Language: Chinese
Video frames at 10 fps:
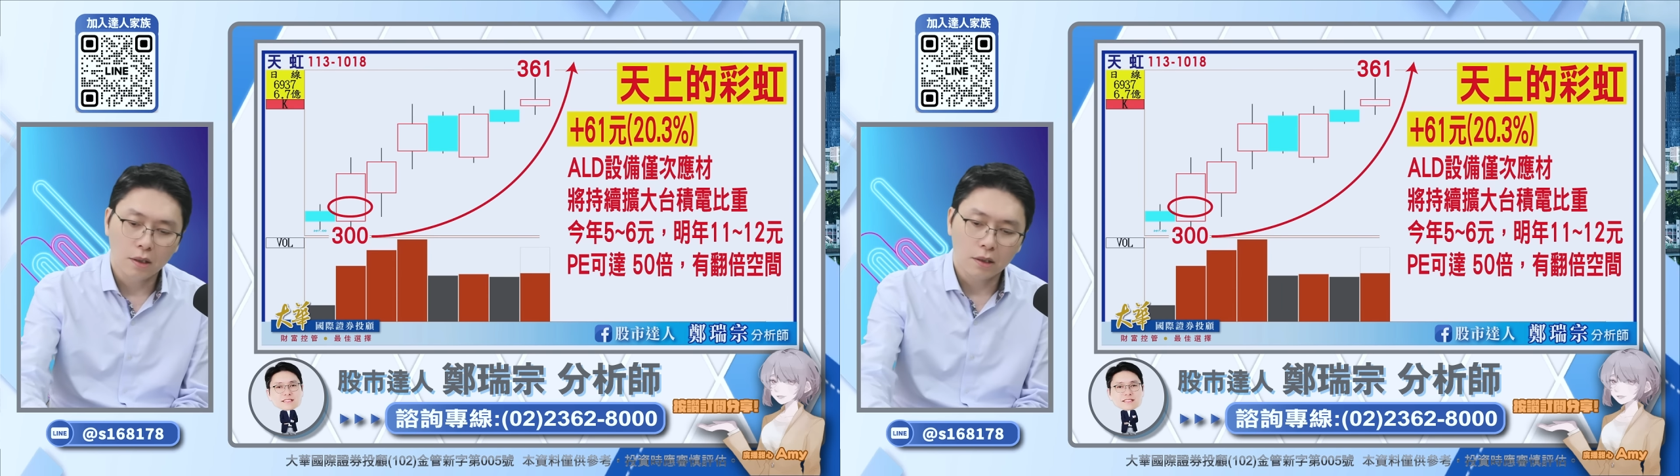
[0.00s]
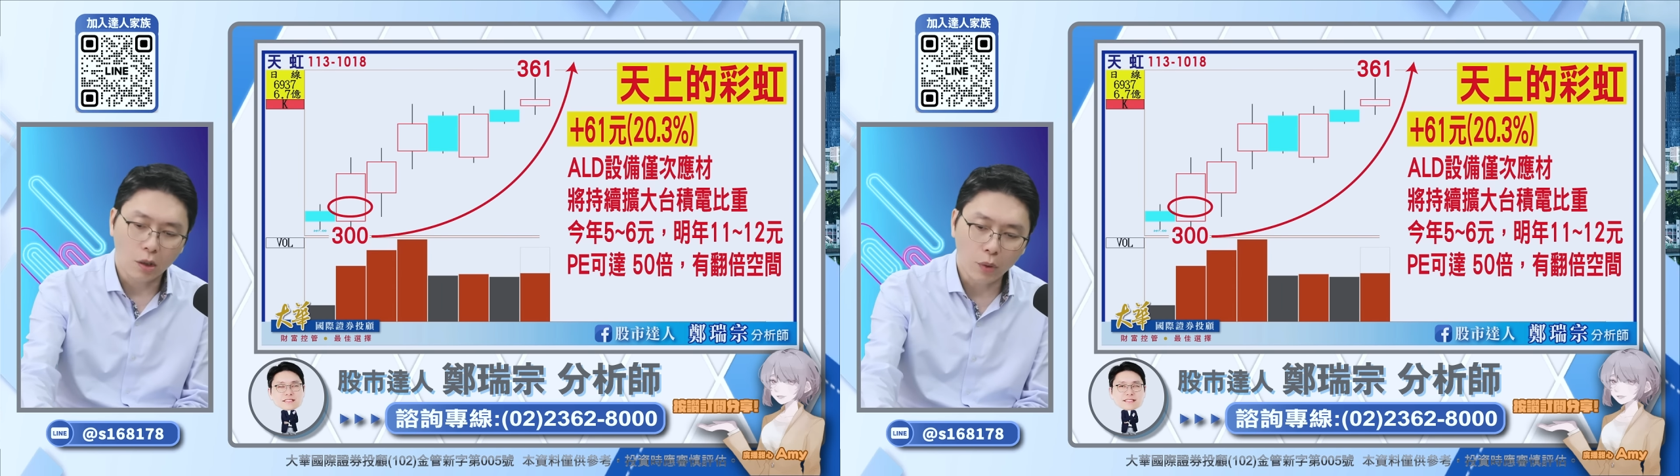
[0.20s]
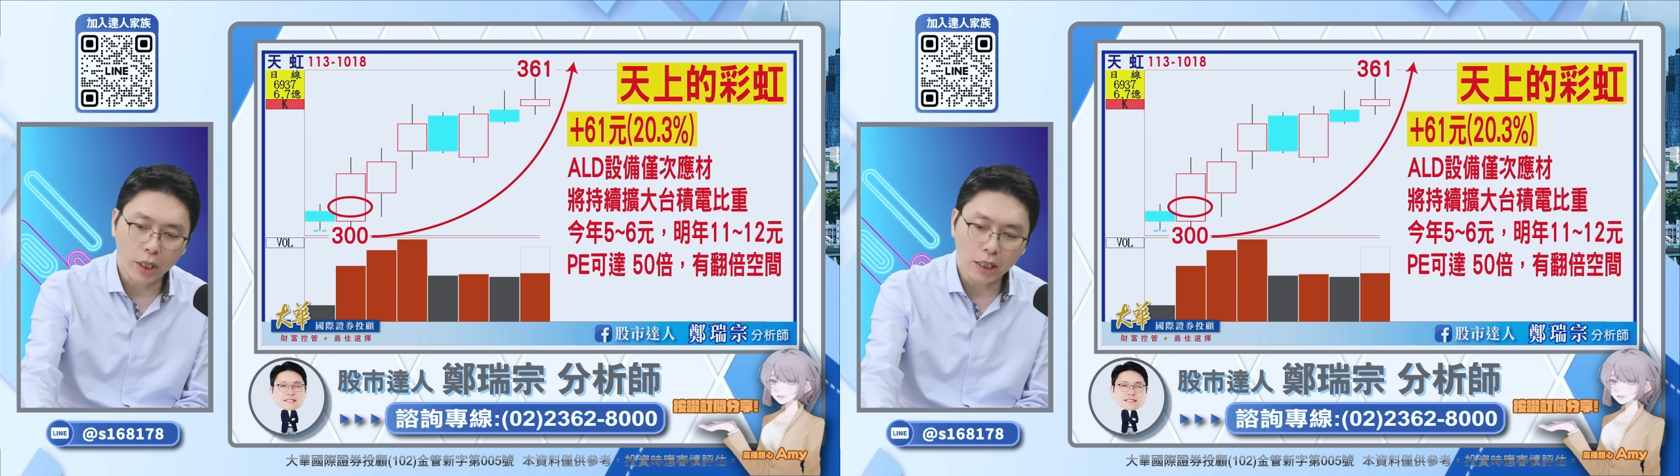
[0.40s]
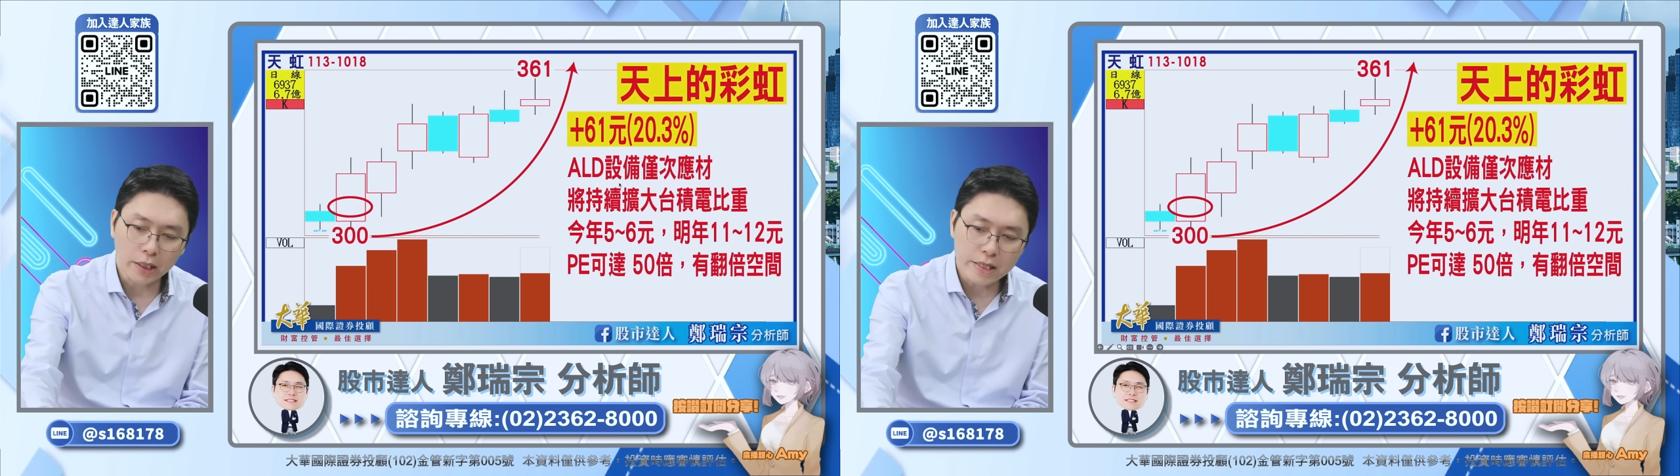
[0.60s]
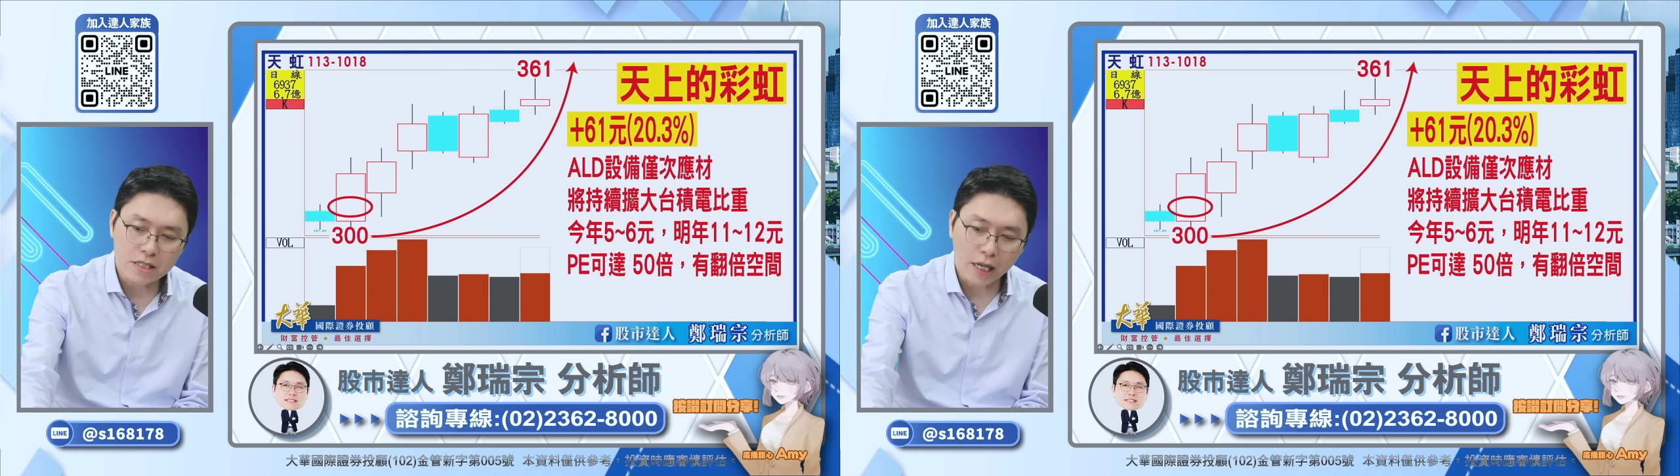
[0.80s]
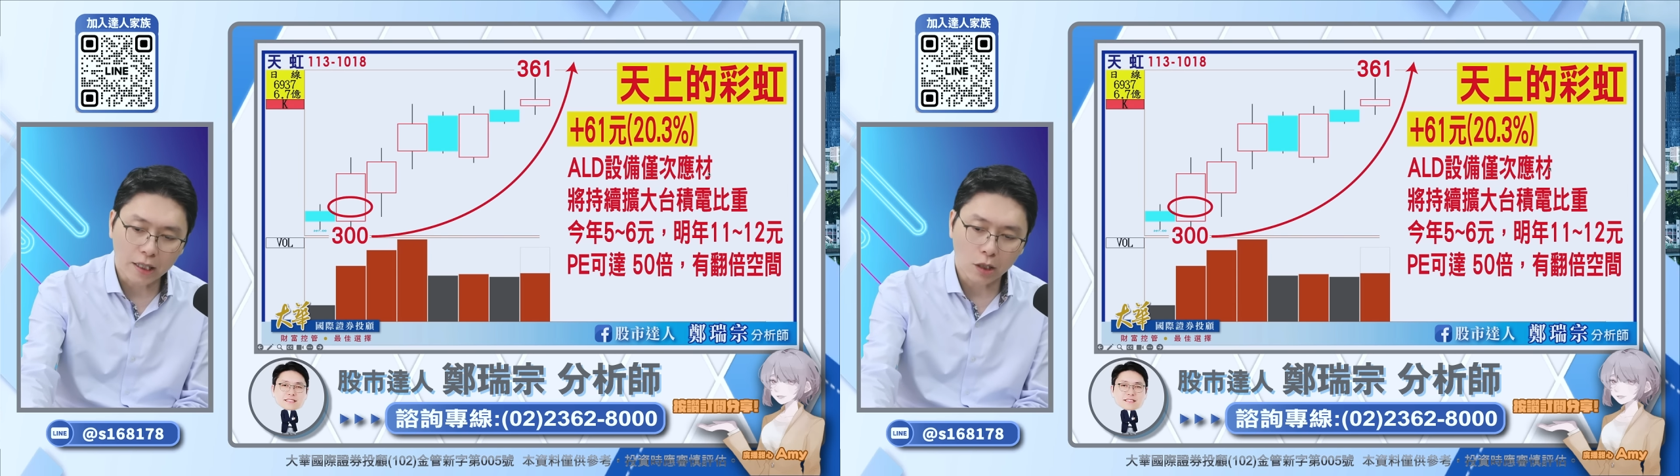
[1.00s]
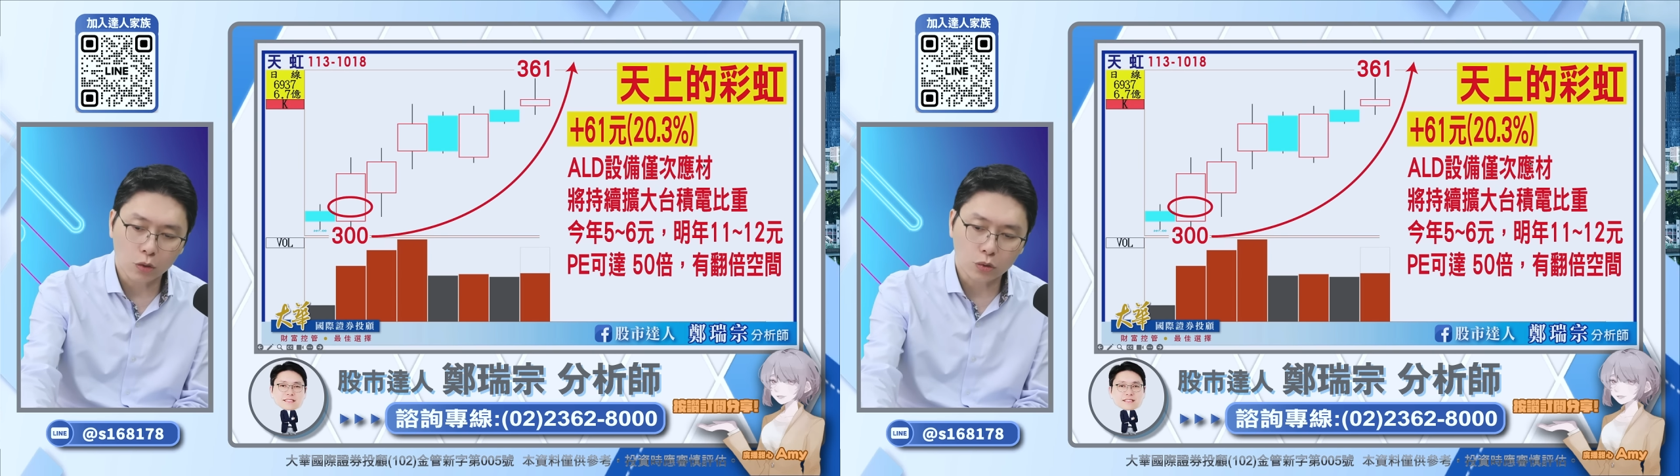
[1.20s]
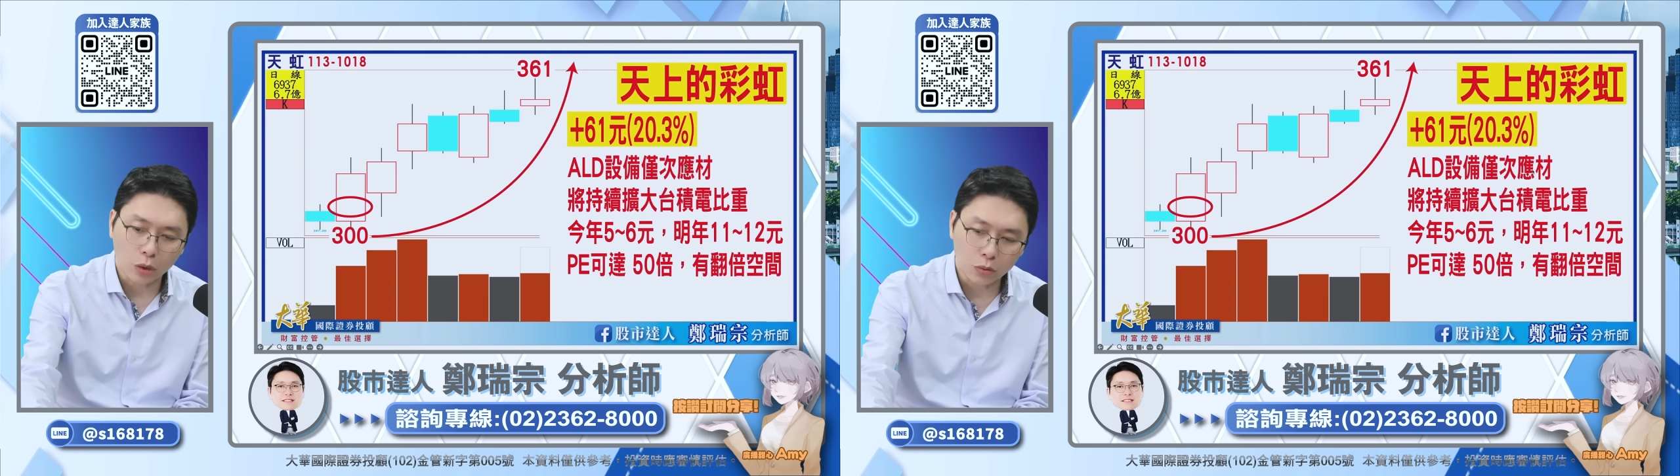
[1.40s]
那未来当硬材它如
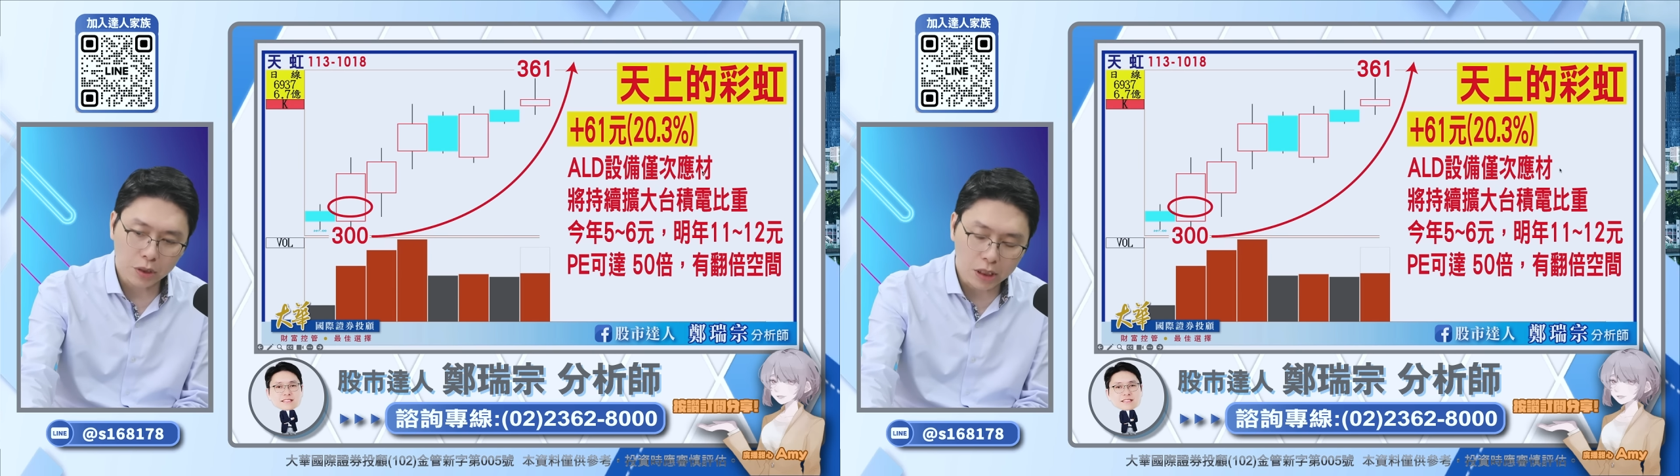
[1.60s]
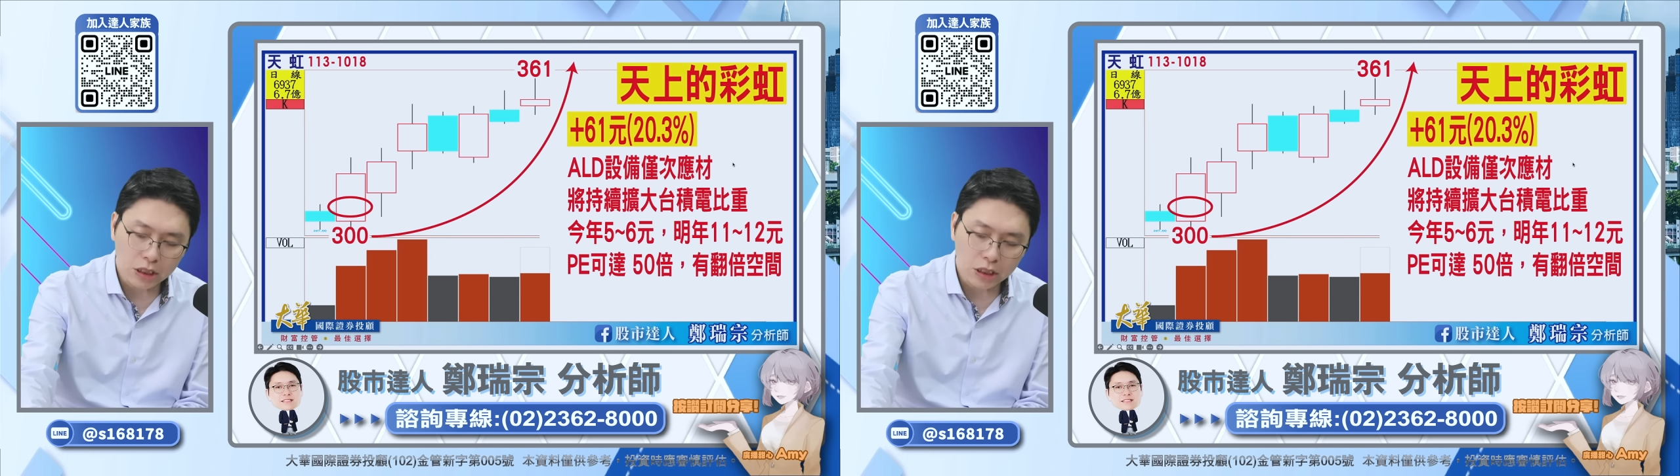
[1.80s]
果转入更